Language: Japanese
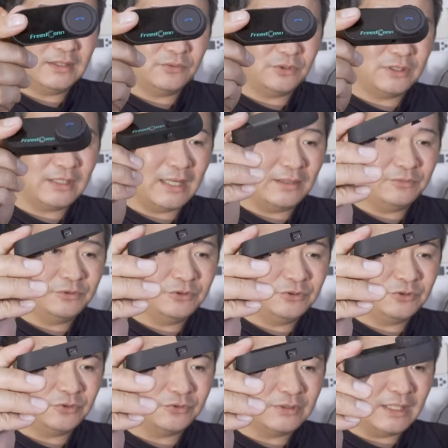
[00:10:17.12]
はこれ外部
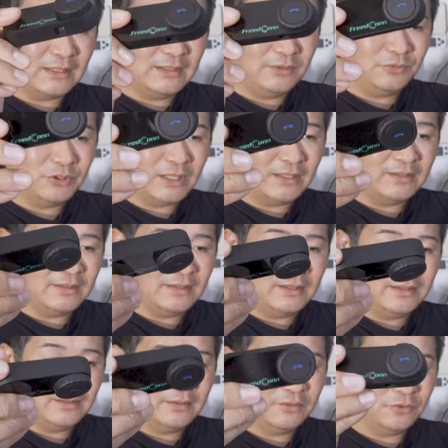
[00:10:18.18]
入力何にもないんでね、
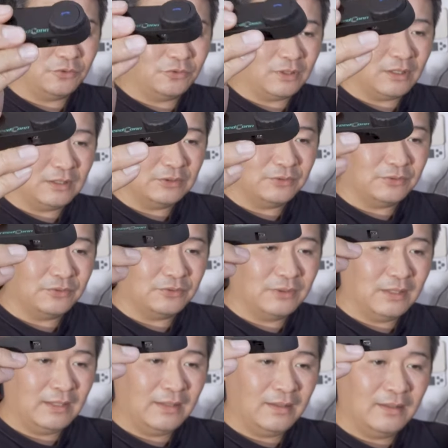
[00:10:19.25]
ここはあの
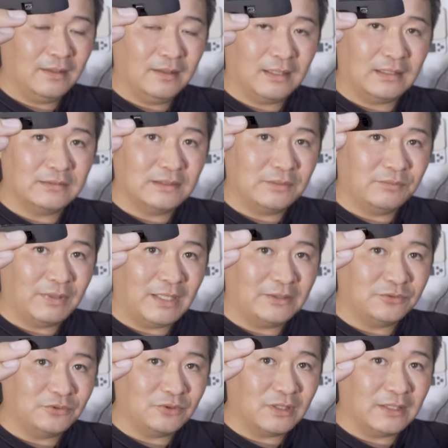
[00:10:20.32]
あれですね、
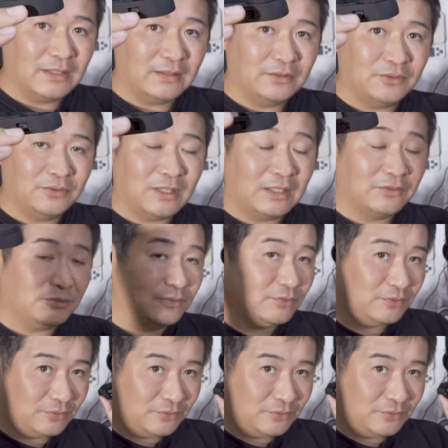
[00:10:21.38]
マイクとかヘッドあの